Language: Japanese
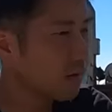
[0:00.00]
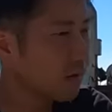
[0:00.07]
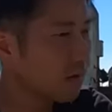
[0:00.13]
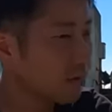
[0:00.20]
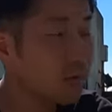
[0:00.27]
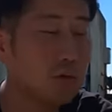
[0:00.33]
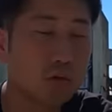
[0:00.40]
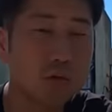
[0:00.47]
いよう
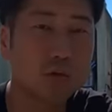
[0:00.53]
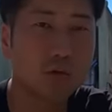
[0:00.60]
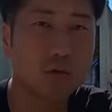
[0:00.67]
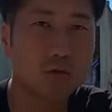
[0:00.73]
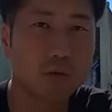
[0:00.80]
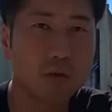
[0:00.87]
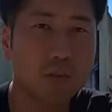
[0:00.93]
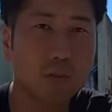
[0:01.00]
にそうそうそうそ
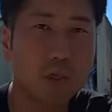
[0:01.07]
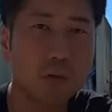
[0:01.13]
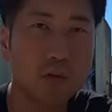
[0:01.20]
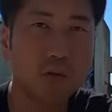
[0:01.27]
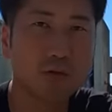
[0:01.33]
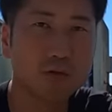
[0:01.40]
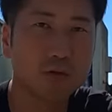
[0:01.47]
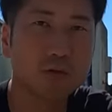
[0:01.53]
う引っ張り強
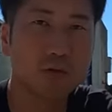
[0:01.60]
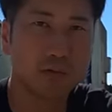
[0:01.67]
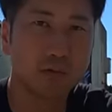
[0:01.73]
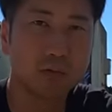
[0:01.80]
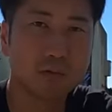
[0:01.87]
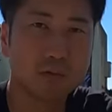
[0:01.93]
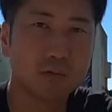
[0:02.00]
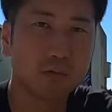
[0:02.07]
度を強くする、
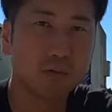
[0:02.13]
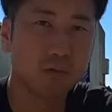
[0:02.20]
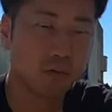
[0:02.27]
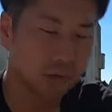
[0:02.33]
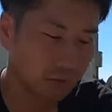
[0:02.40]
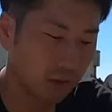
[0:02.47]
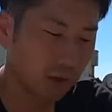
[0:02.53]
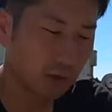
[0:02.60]
はい、
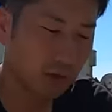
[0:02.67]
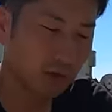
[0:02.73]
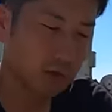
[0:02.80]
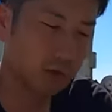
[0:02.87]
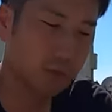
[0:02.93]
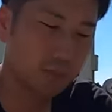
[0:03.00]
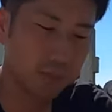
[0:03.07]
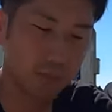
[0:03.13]
それだけ
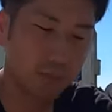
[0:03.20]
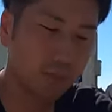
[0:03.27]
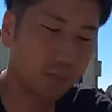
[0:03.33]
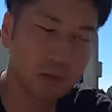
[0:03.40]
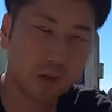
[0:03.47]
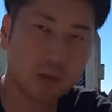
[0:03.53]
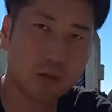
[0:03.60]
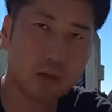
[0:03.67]
引っ張った時
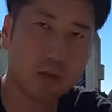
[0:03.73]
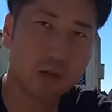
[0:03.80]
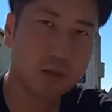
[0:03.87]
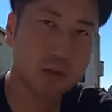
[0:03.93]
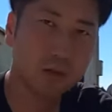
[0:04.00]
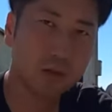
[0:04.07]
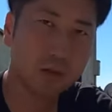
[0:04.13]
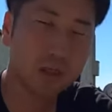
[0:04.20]
に
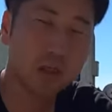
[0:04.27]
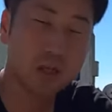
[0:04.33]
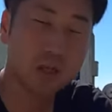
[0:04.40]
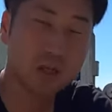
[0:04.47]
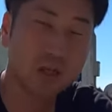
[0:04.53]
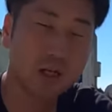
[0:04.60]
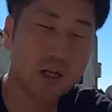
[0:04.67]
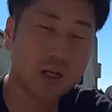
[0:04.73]
ねじっ
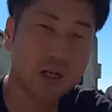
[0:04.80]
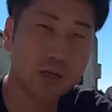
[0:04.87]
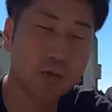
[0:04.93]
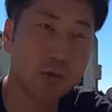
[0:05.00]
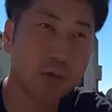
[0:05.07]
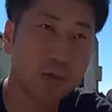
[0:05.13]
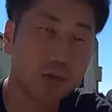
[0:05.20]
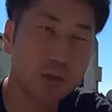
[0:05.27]
てない
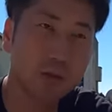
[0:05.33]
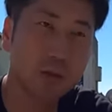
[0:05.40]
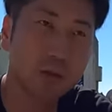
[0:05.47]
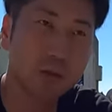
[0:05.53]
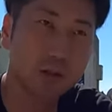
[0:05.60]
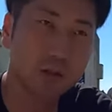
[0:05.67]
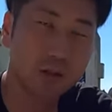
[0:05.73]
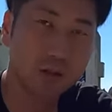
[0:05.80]
ロープより
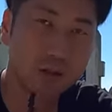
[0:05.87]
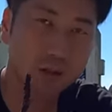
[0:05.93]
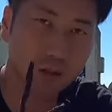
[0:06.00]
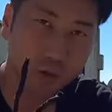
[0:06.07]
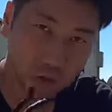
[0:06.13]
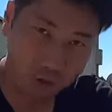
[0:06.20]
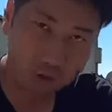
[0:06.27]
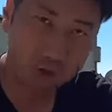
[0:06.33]

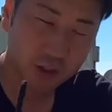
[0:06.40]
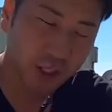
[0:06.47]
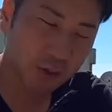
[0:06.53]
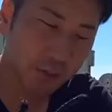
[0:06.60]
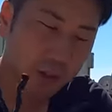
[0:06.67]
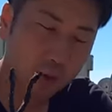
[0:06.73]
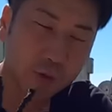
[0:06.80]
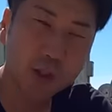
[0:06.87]
よじあ、
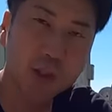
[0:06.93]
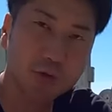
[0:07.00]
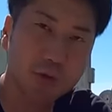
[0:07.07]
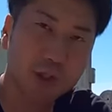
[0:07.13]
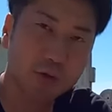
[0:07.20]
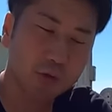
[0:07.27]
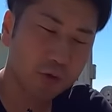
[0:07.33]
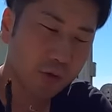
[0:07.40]
まあ、よりっていうん
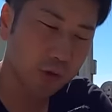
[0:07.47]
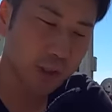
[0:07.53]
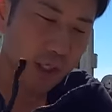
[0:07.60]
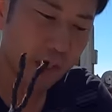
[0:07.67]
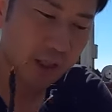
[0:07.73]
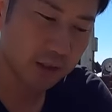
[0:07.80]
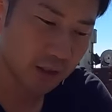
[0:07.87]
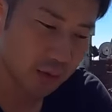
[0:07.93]
やけどよりが
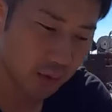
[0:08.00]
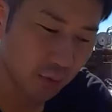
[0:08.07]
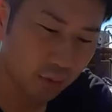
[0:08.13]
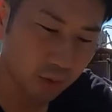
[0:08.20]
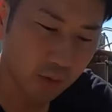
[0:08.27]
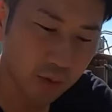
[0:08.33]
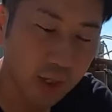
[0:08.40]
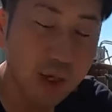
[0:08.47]
入ってるロープ
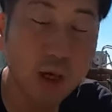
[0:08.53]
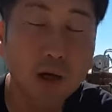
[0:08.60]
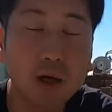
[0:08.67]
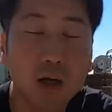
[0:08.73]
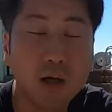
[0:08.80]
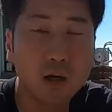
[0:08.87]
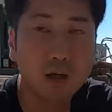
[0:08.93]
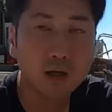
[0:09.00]
の方が
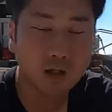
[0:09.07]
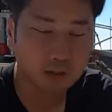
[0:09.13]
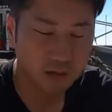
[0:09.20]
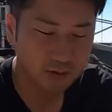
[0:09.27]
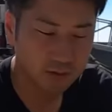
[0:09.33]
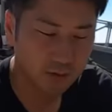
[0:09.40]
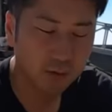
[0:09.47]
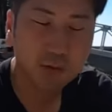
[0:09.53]

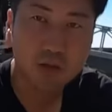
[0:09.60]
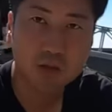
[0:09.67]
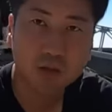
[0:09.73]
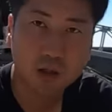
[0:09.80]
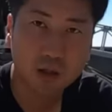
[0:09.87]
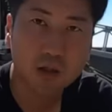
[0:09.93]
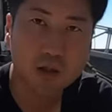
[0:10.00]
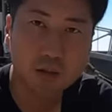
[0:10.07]
強いっていうか、
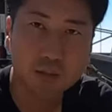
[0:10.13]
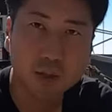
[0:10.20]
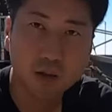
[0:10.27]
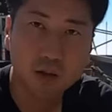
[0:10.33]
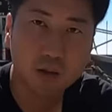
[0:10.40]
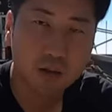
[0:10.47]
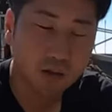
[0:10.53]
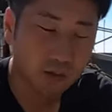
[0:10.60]
はい、
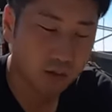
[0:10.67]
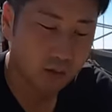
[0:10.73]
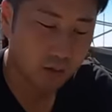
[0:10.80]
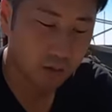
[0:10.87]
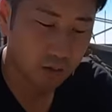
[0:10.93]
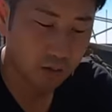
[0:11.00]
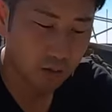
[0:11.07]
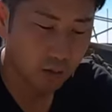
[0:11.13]
クックッション
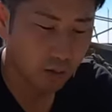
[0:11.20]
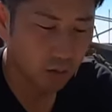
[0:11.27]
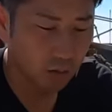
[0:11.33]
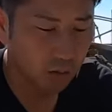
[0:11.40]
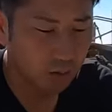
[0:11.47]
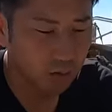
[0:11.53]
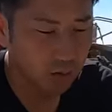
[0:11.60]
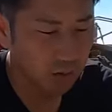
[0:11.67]
になる感じ
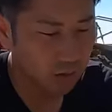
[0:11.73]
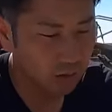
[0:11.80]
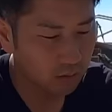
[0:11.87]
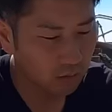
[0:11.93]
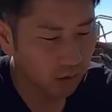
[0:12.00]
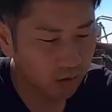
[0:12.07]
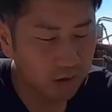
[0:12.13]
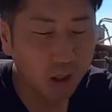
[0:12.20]
ですか
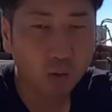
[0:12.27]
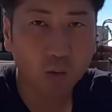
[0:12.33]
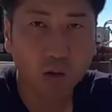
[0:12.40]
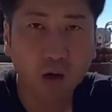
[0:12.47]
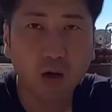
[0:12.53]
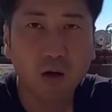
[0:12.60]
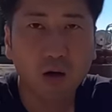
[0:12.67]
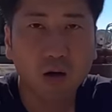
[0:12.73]
何やろうな
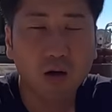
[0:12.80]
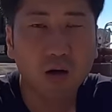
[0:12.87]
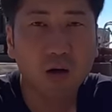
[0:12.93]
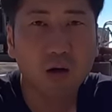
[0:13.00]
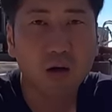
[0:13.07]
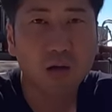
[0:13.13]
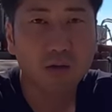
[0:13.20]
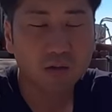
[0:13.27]
クッション
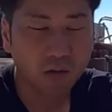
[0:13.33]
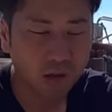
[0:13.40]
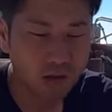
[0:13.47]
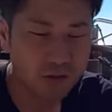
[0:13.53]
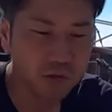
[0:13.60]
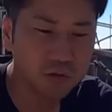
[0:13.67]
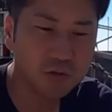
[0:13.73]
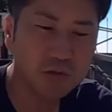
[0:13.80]
じゃないけど
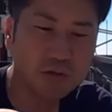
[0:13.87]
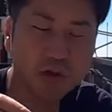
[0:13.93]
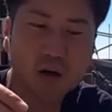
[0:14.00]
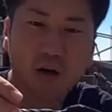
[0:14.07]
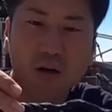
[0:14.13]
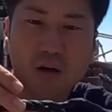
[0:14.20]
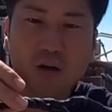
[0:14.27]
単純にさ